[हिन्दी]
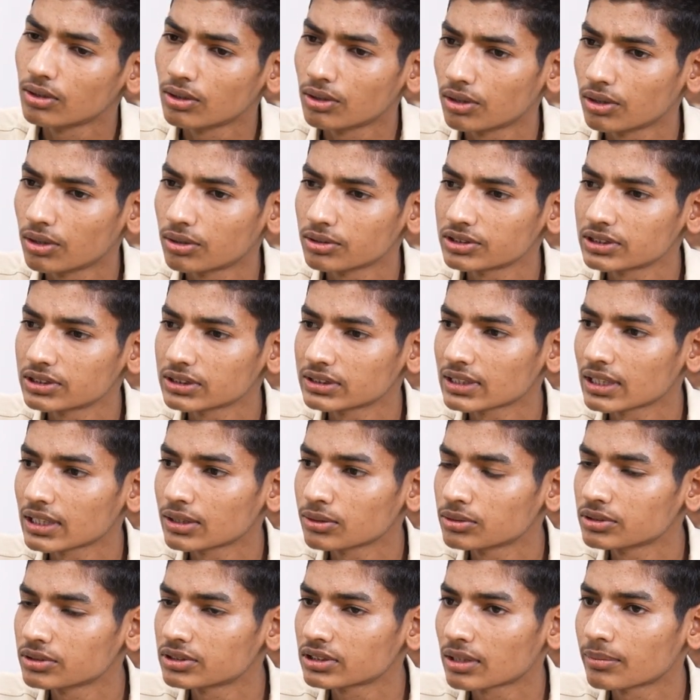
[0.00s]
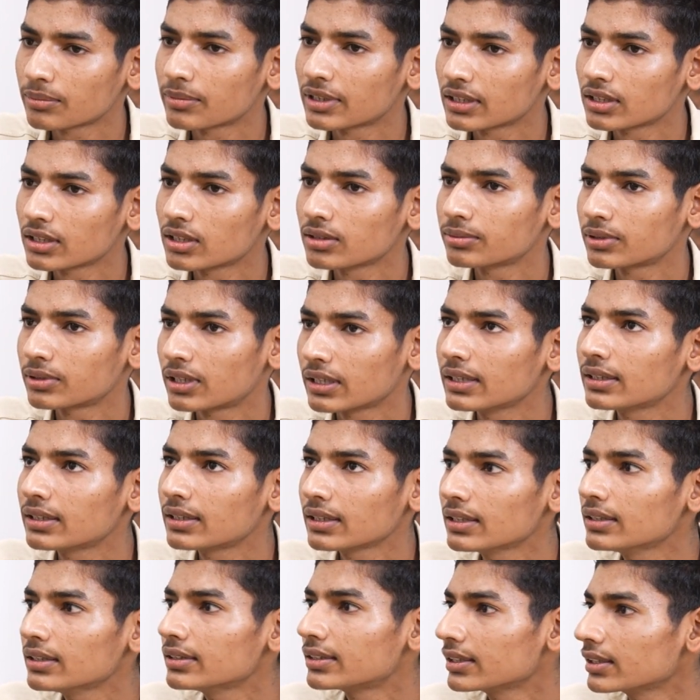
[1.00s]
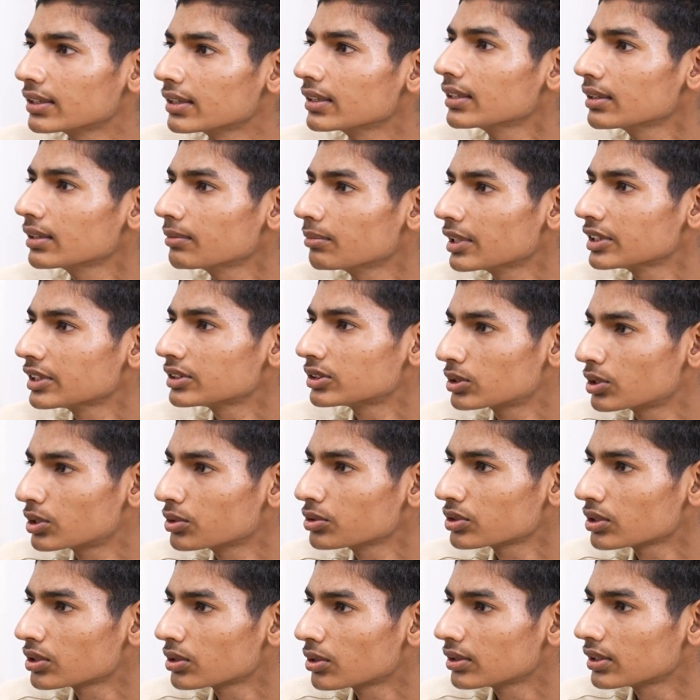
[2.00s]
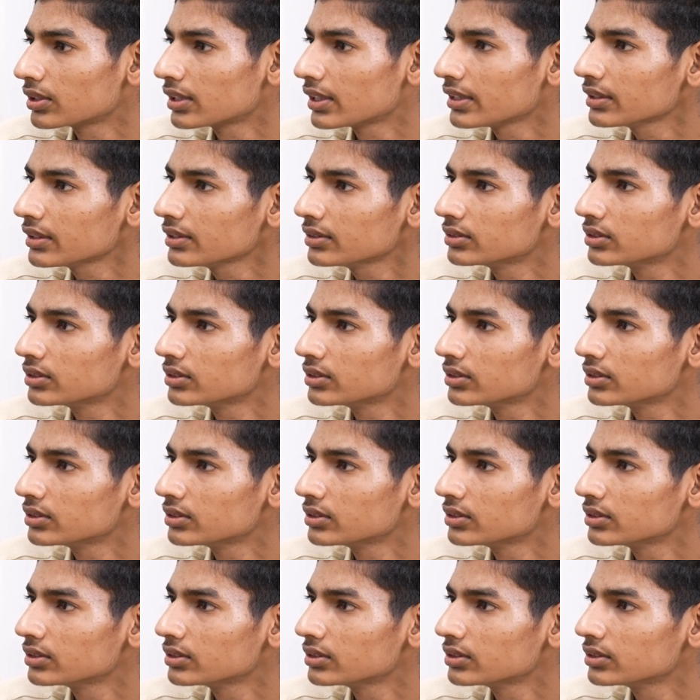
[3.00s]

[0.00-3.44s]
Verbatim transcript: और उसी के साथ उसका मतलब क्रिटिकल थिंकिंग बेस्ड क्वेश्चन होते हैं